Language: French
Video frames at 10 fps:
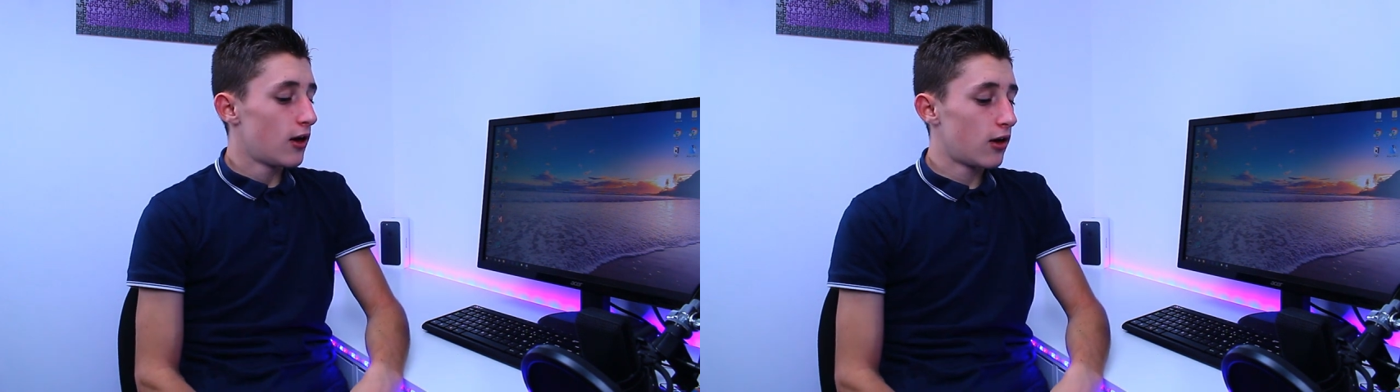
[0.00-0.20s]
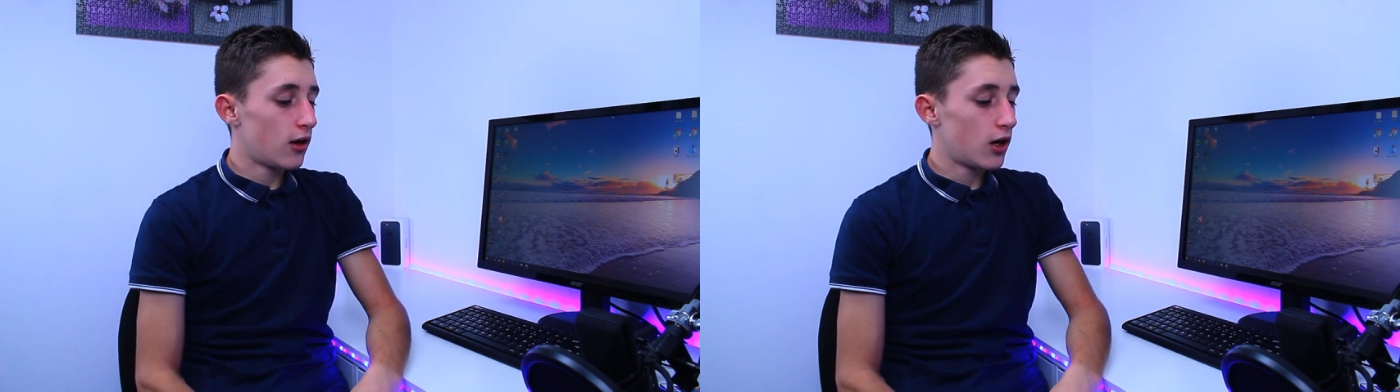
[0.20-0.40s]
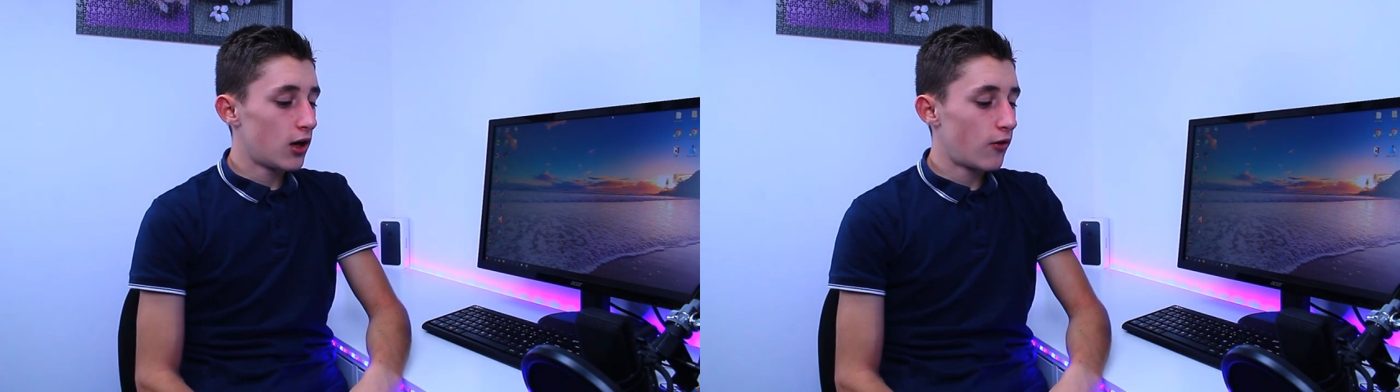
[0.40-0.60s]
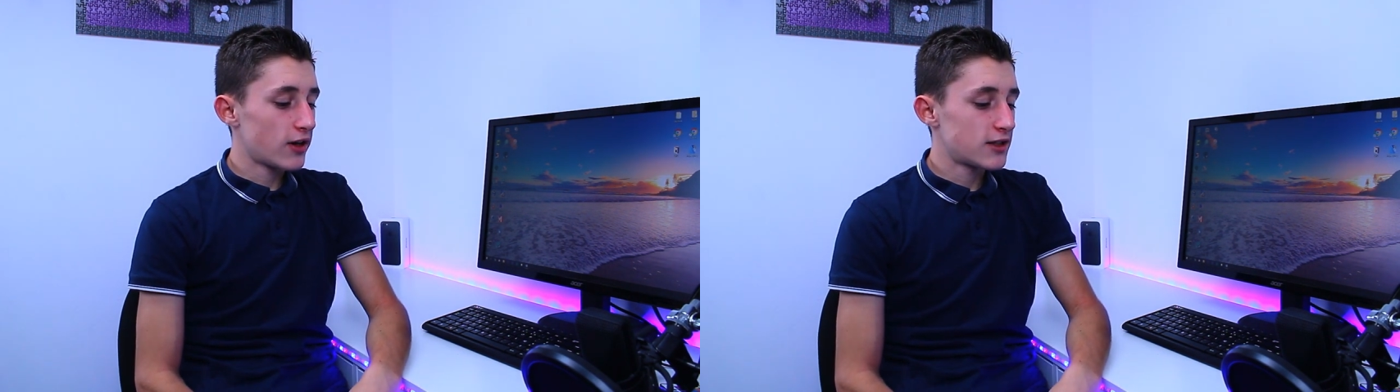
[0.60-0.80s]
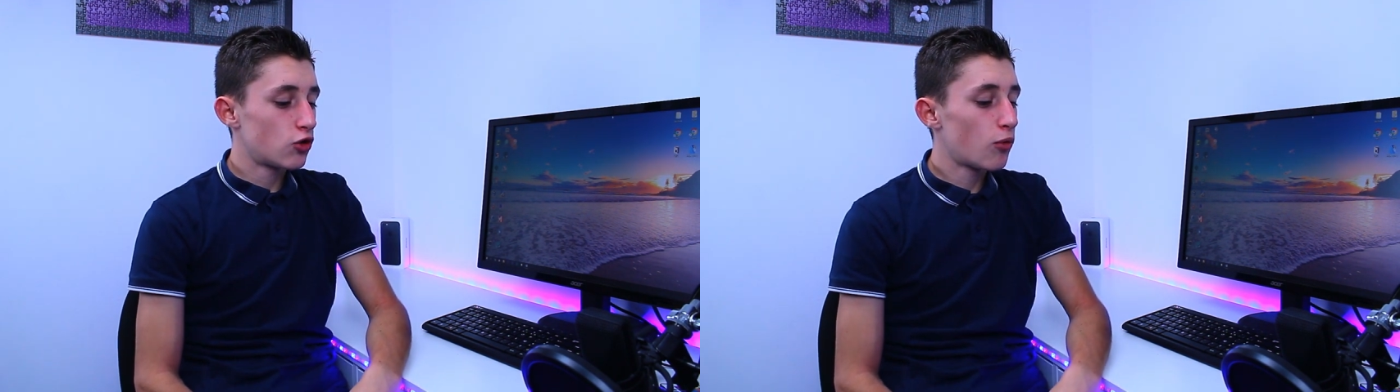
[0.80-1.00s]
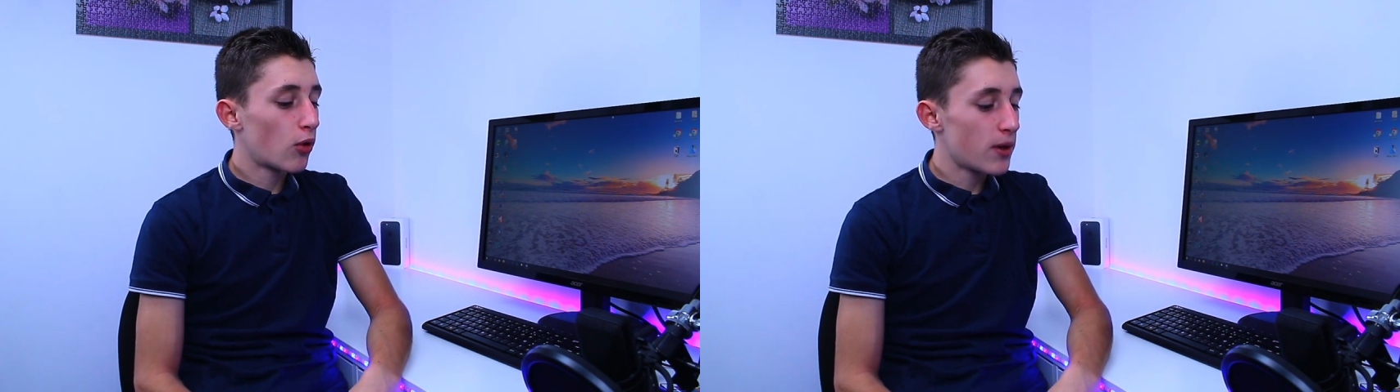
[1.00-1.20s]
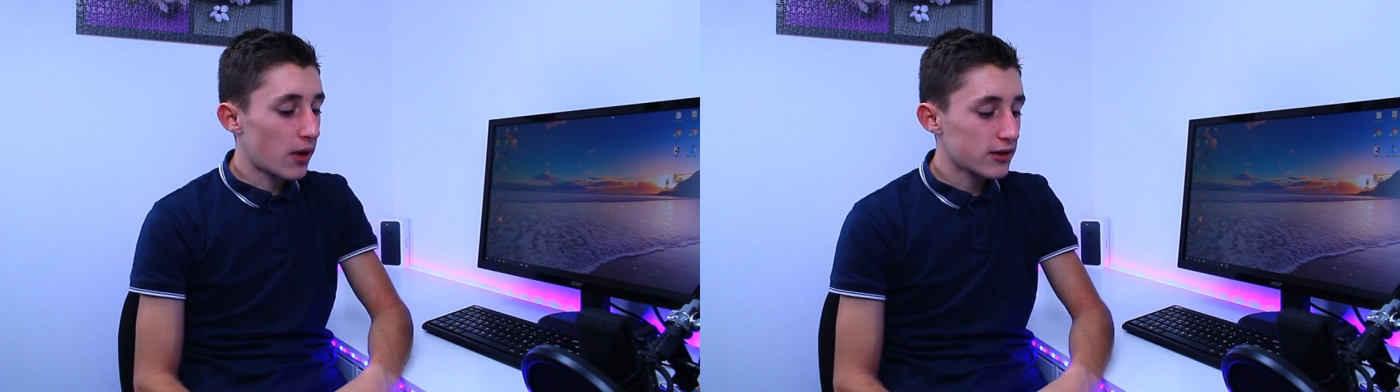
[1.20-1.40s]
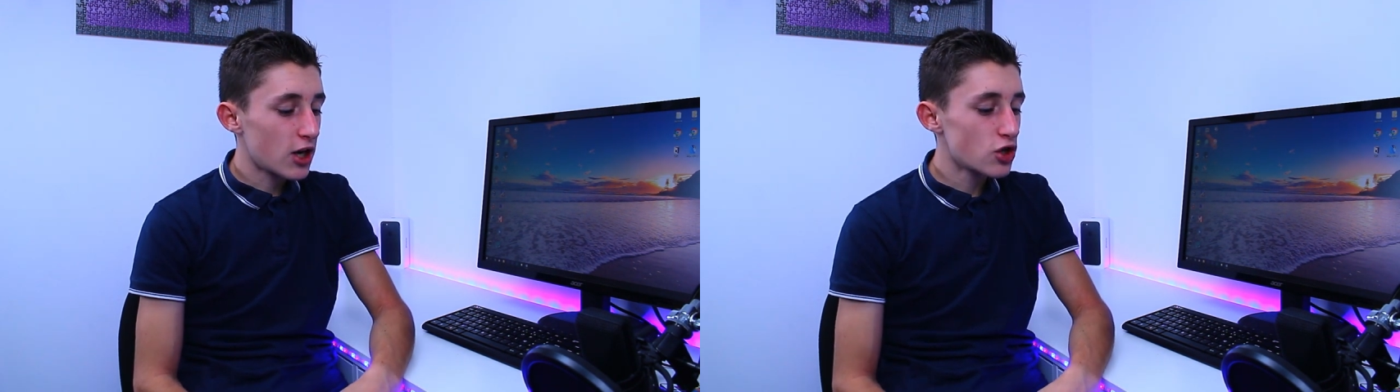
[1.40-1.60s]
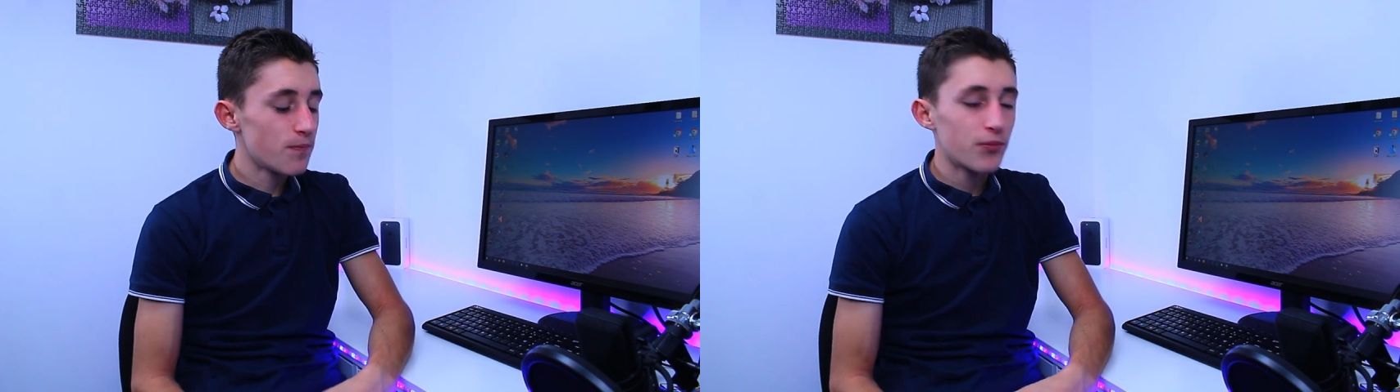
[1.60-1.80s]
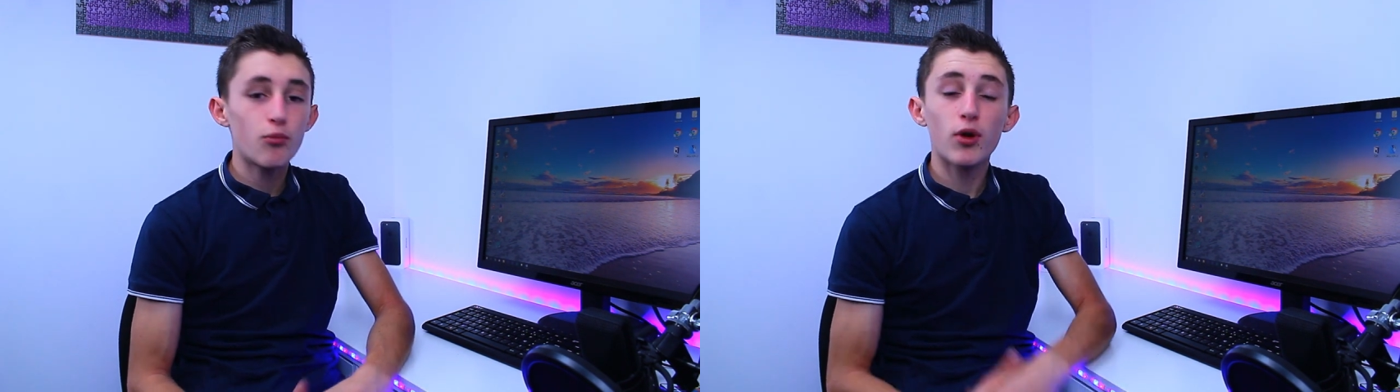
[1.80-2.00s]
Euh, voilà, c'est tout pour les partages.
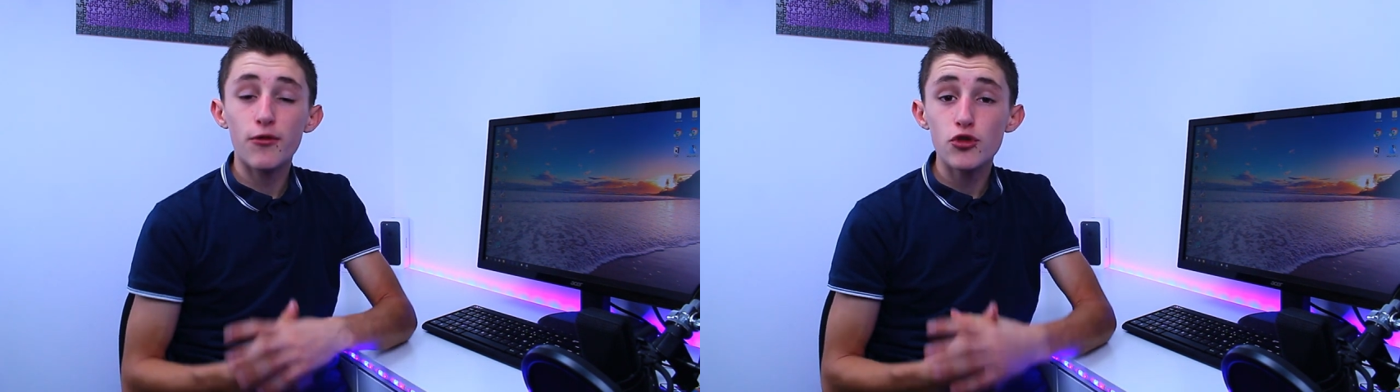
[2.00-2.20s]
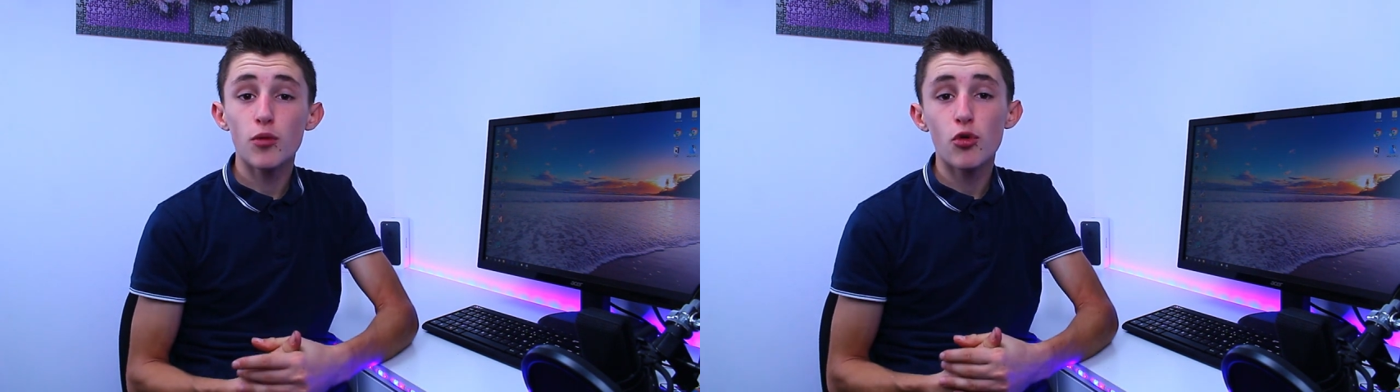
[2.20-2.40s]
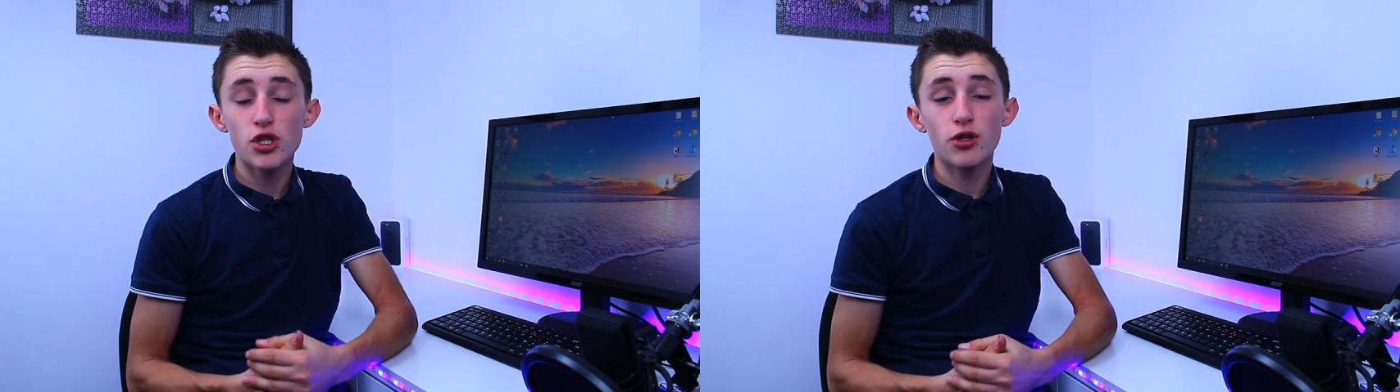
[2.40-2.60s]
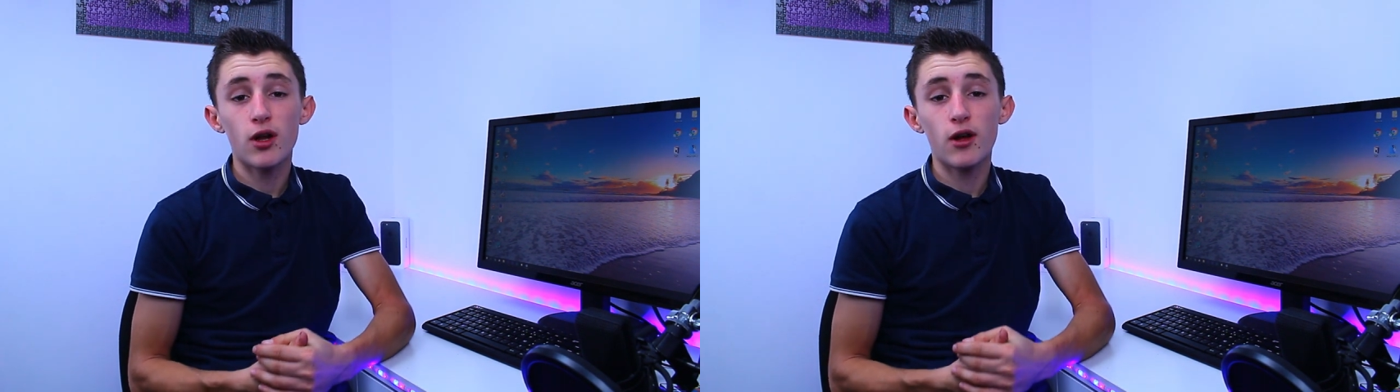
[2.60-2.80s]
Pour les futurs projets de